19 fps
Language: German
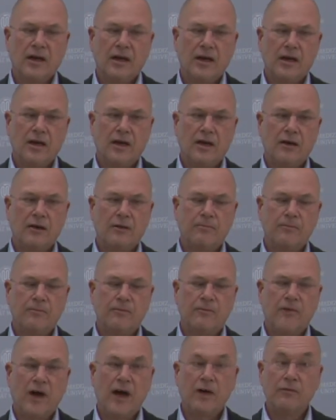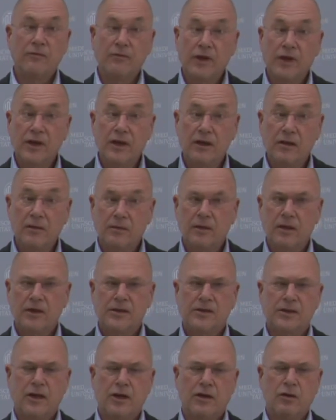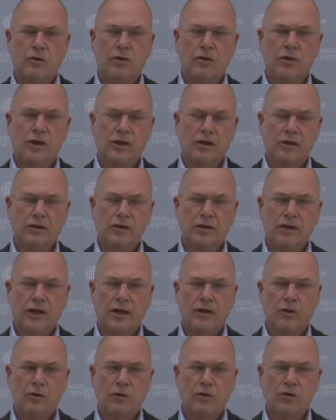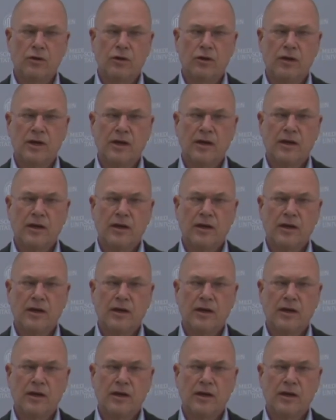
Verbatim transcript: ähm, waren wir als Neurologinnen und Neurologen